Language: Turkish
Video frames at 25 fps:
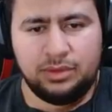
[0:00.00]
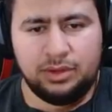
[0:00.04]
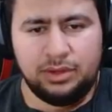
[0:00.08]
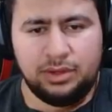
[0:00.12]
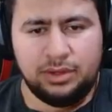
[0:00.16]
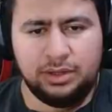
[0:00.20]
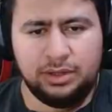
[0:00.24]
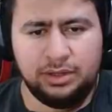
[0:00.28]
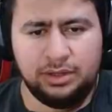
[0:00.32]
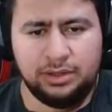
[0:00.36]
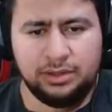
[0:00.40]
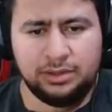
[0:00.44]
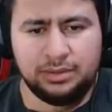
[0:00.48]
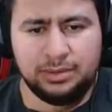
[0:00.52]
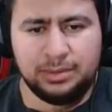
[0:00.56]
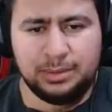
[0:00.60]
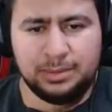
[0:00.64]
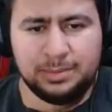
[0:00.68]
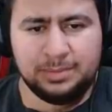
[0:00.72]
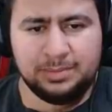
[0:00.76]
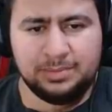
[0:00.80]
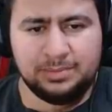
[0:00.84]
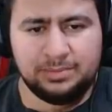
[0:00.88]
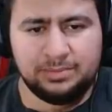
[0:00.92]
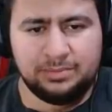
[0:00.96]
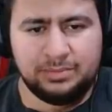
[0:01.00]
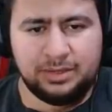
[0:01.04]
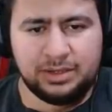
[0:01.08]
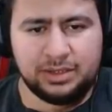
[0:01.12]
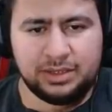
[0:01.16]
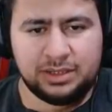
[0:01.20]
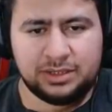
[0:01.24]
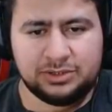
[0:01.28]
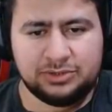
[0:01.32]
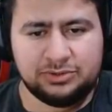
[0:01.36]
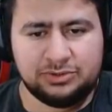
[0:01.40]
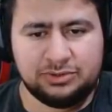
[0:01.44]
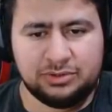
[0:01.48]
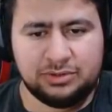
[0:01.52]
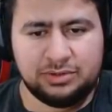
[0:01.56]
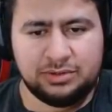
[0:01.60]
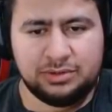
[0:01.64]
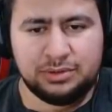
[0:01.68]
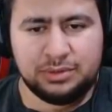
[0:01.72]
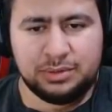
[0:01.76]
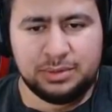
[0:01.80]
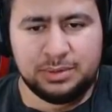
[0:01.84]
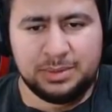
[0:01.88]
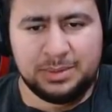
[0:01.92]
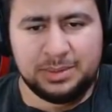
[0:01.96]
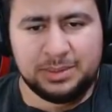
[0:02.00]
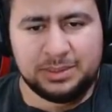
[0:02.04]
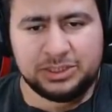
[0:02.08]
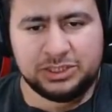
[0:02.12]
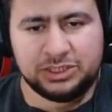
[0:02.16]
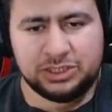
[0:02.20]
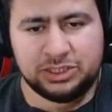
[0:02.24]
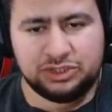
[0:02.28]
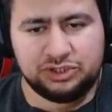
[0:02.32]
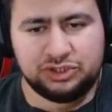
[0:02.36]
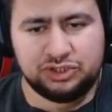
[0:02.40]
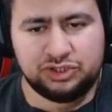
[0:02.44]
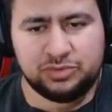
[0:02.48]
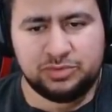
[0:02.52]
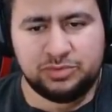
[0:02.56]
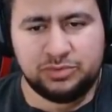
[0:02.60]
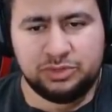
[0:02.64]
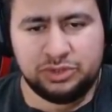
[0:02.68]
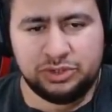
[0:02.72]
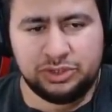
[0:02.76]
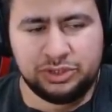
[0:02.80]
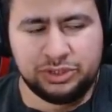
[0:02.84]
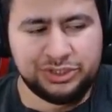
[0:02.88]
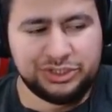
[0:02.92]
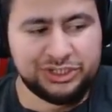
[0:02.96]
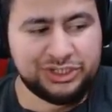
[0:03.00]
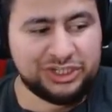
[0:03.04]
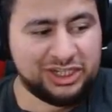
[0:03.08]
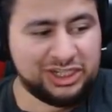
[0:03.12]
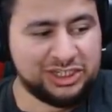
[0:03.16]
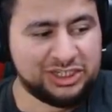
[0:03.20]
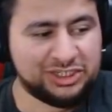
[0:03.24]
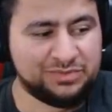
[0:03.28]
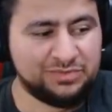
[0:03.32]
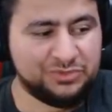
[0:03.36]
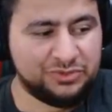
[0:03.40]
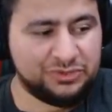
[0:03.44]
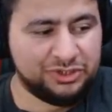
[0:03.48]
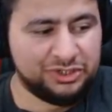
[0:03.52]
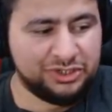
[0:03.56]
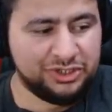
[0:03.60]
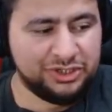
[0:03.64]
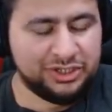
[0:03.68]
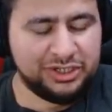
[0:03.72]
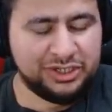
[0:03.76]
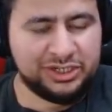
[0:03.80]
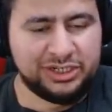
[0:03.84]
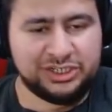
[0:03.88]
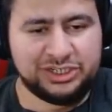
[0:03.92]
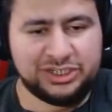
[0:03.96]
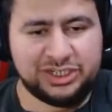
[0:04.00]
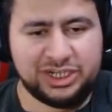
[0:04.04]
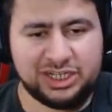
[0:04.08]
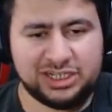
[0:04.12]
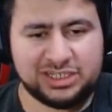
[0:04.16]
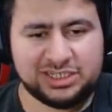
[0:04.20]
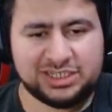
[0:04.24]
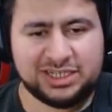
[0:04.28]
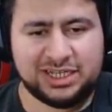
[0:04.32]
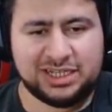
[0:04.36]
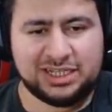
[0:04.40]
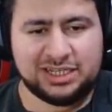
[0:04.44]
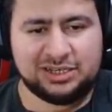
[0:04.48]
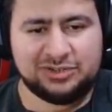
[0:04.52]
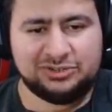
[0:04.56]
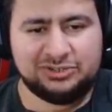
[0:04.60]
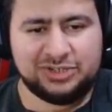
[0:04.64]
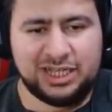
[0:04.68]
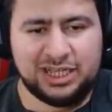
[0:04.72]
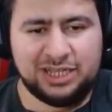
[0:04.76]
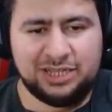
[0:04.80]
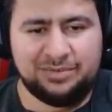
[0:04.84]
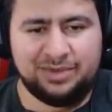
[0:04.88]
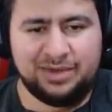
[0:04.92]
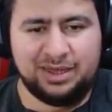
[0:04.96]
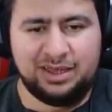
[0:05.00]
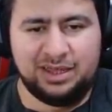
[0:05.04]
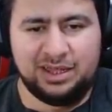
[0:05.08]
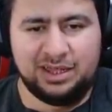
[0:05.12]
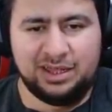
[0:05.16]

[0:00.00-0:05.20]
Ha? Bak ne güzel oldu. Çalışıyor mu? Çalışmıyor. Çalışsaydın güzeldi be.